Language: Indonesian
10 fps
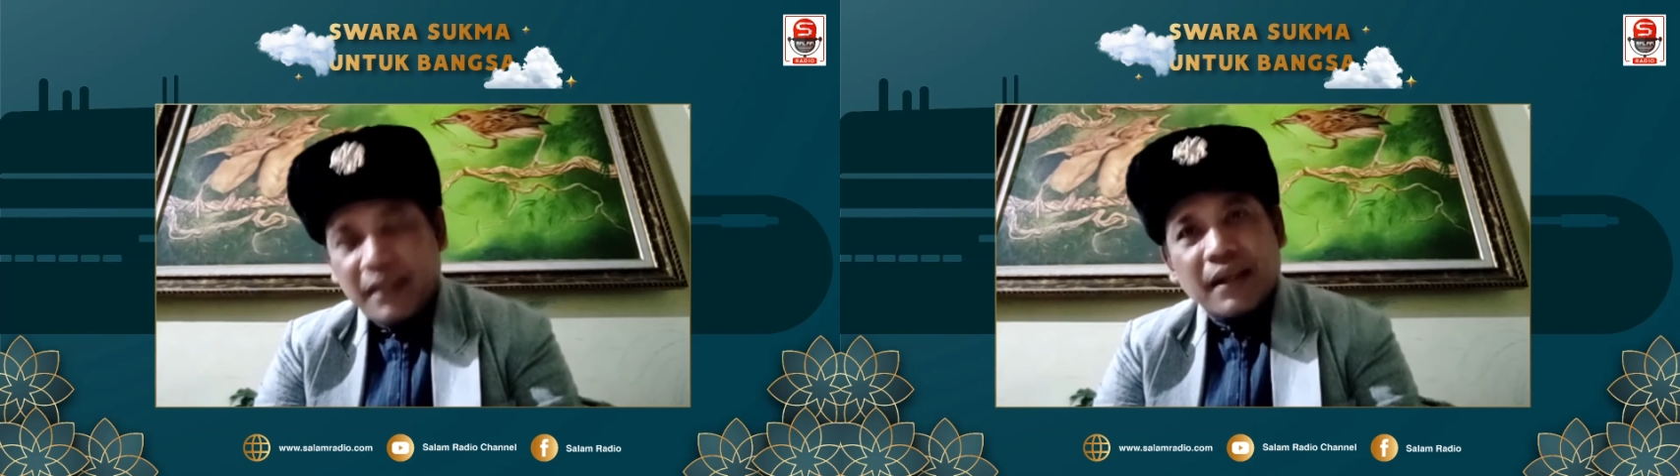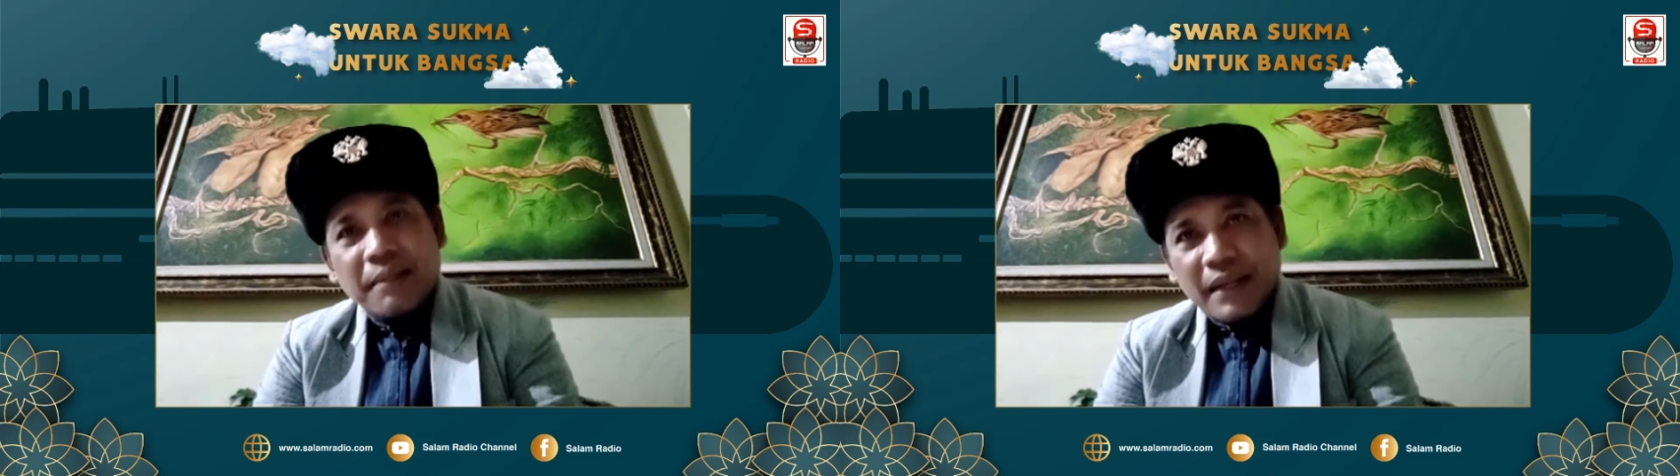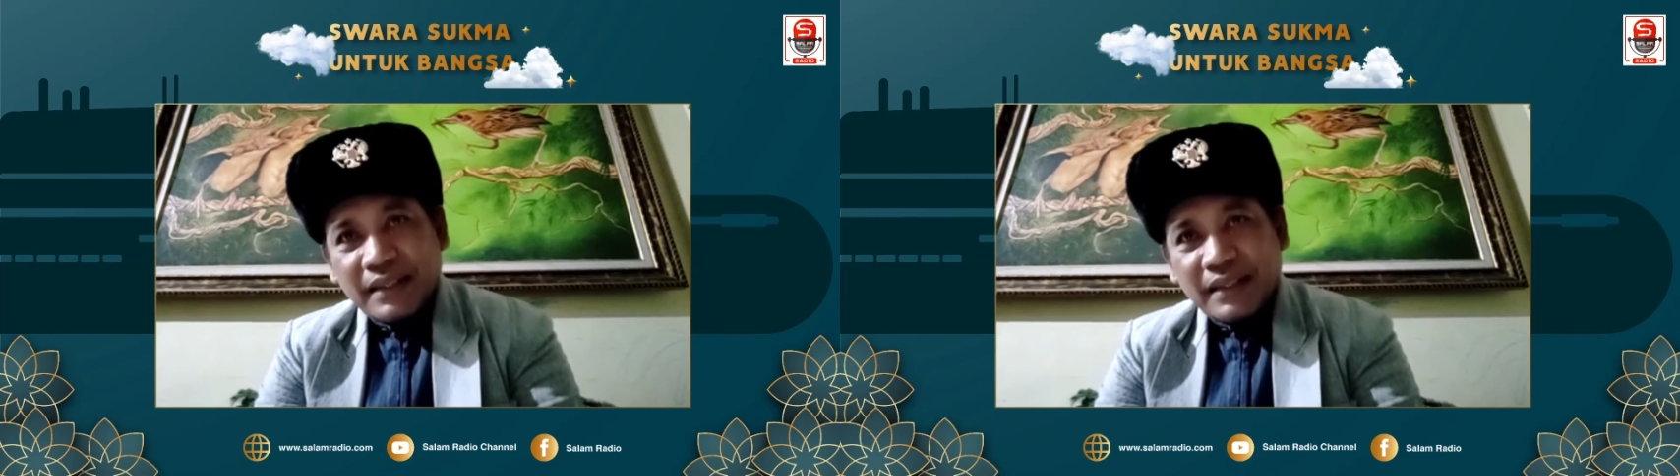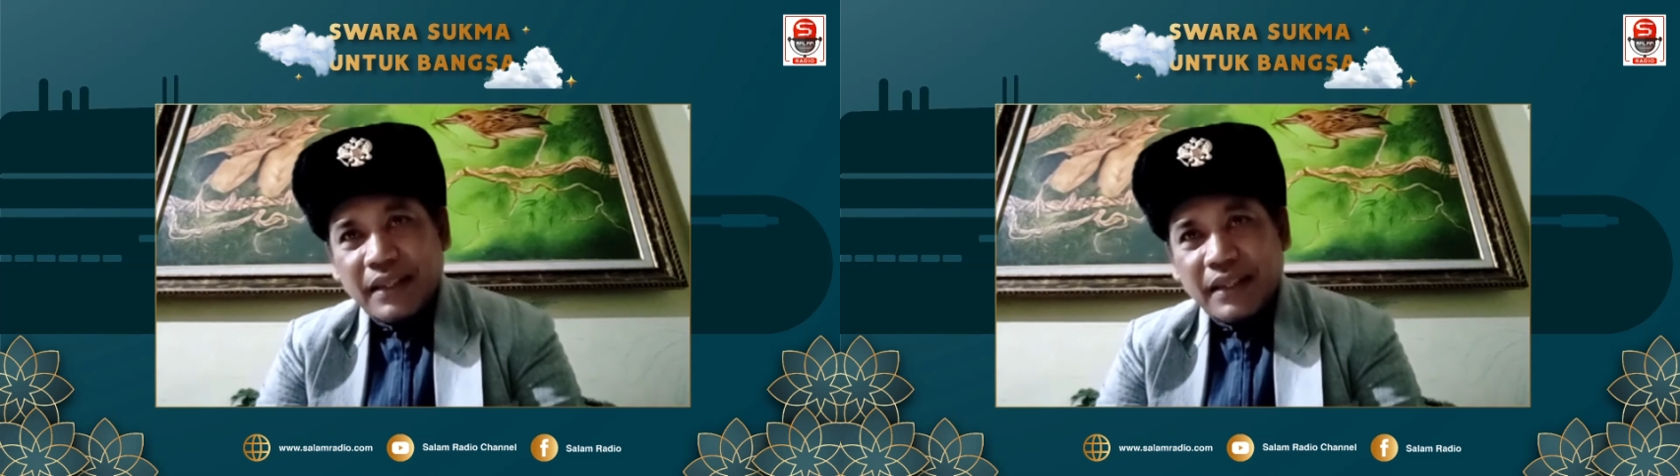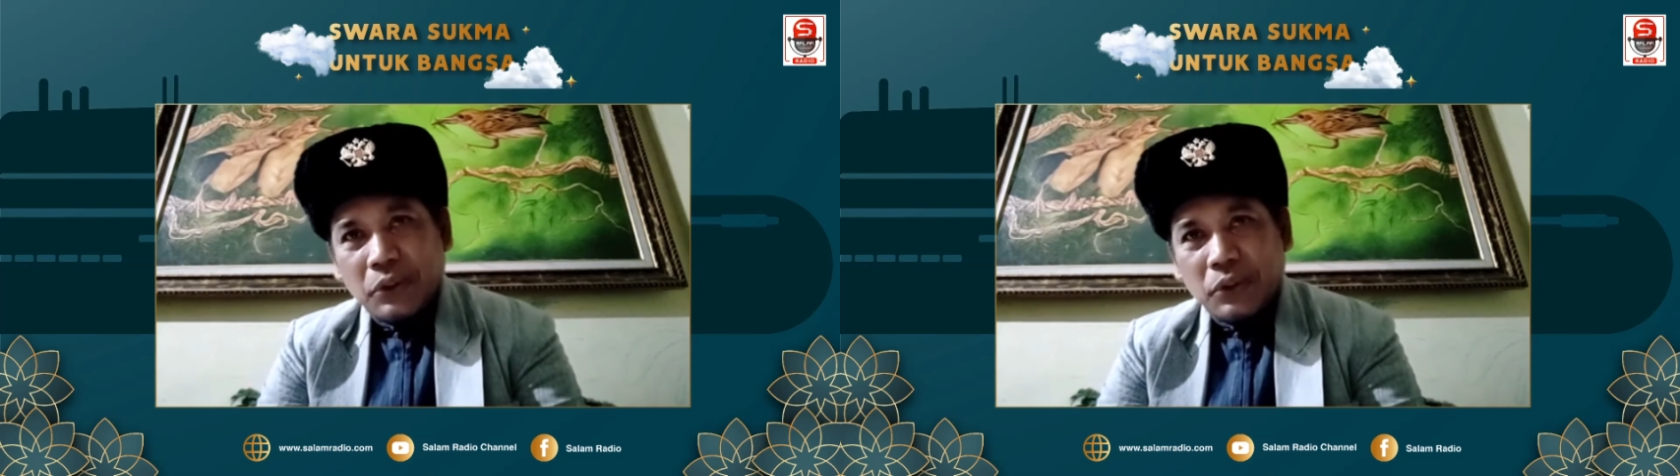
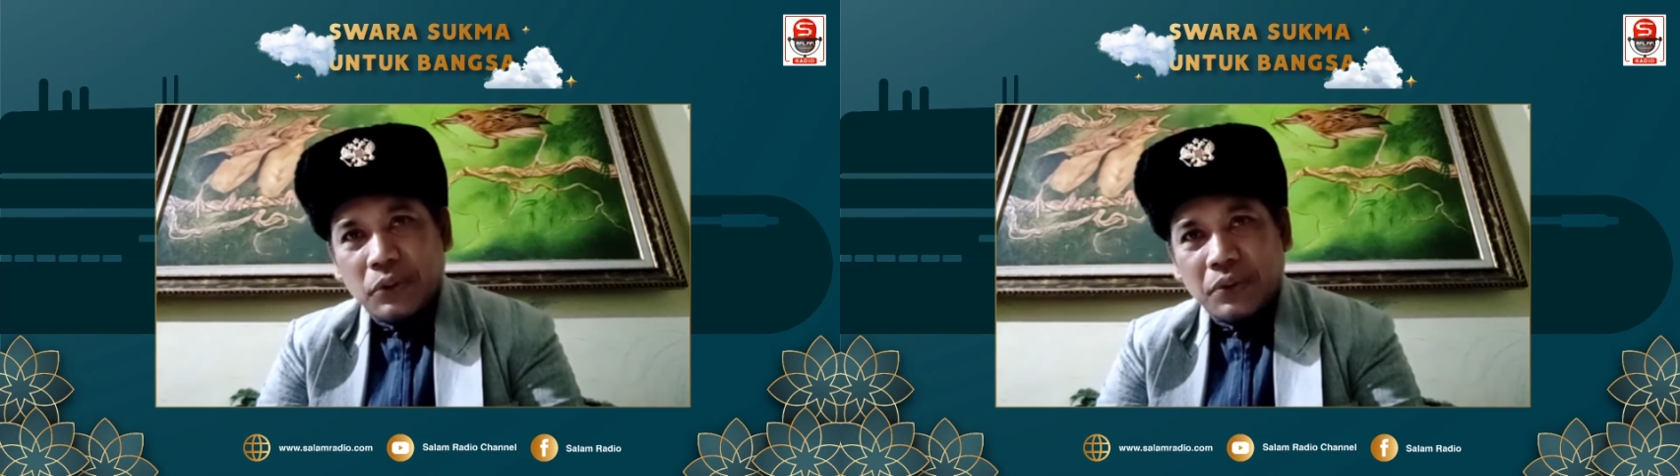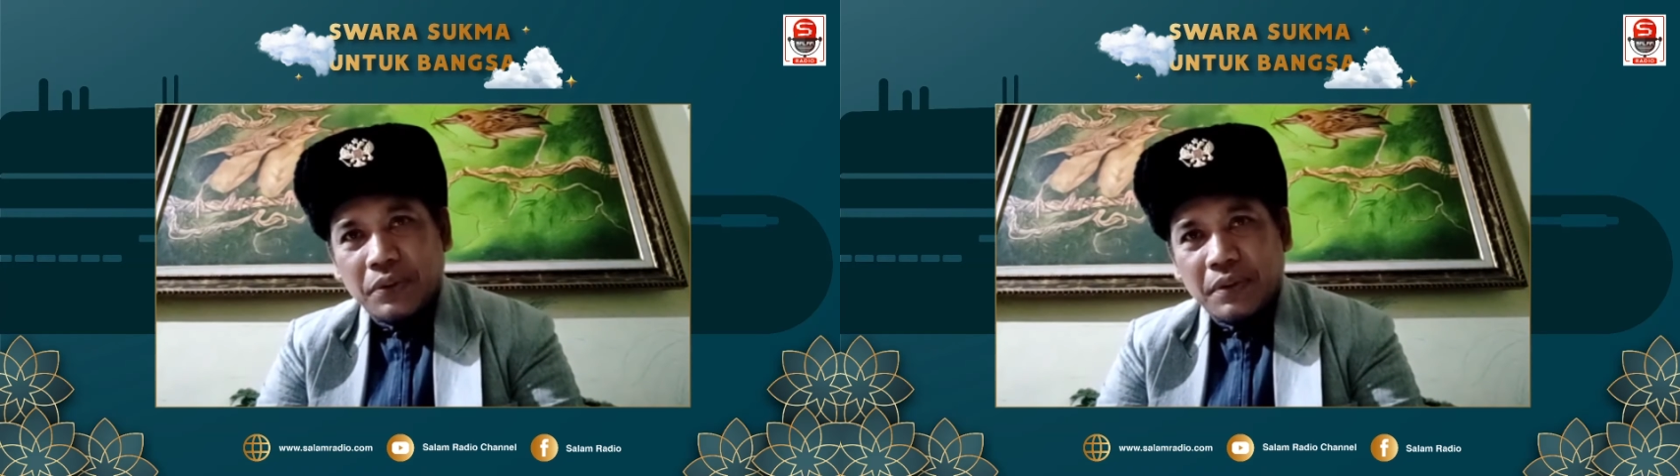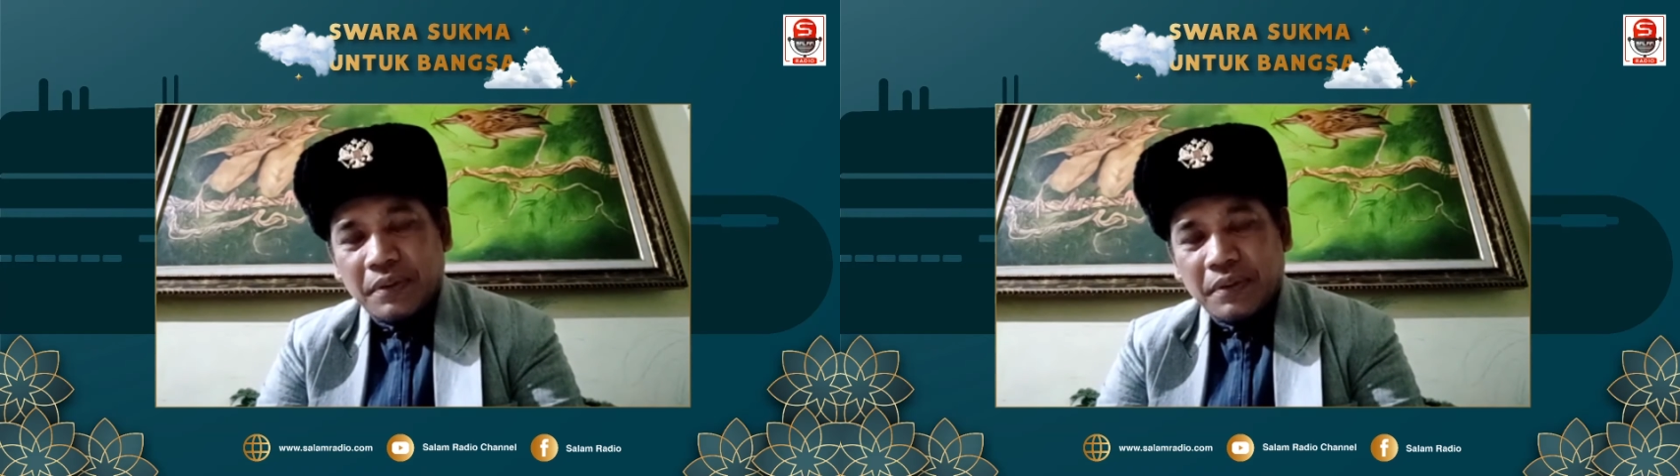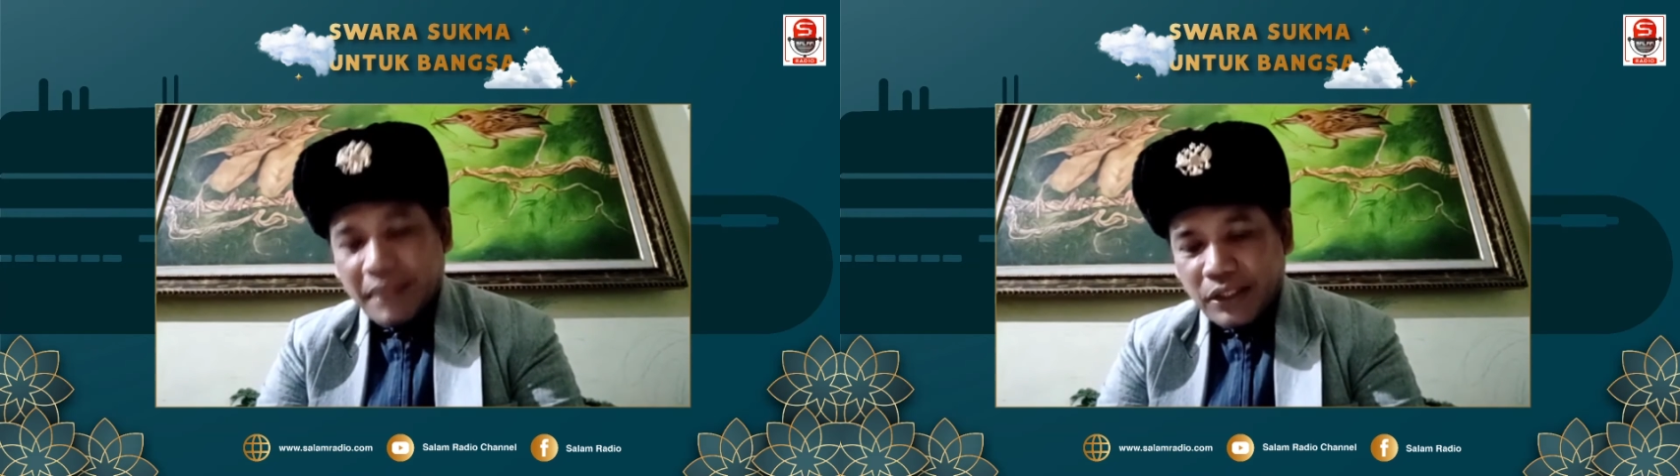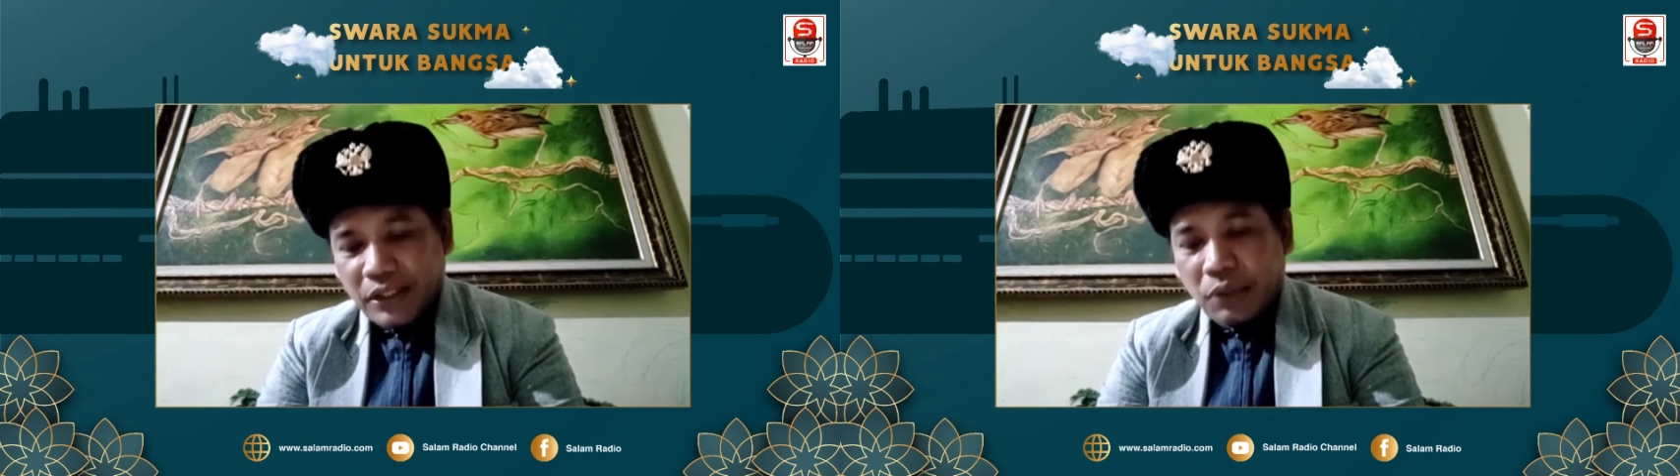Kematian itu
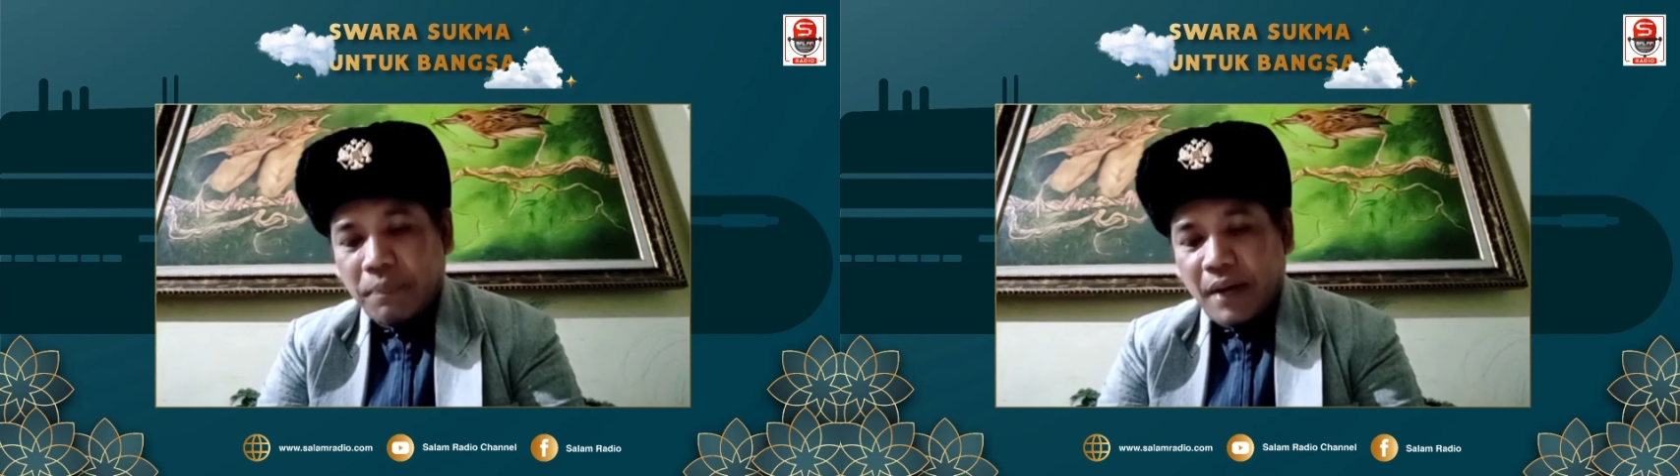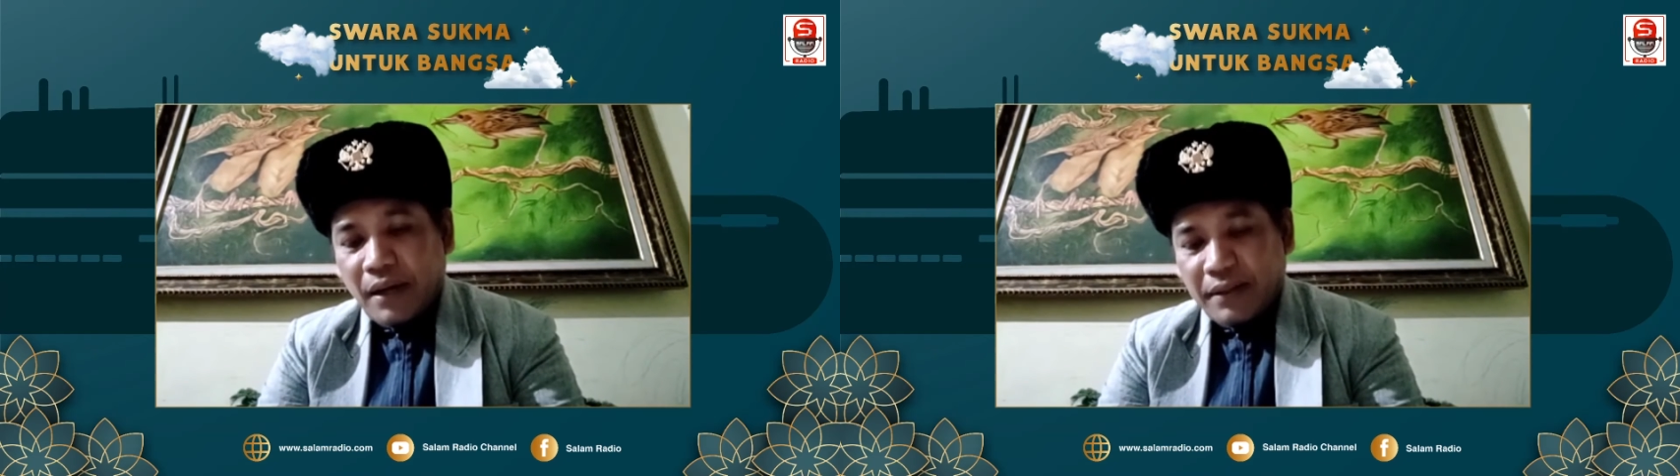menghidupkan.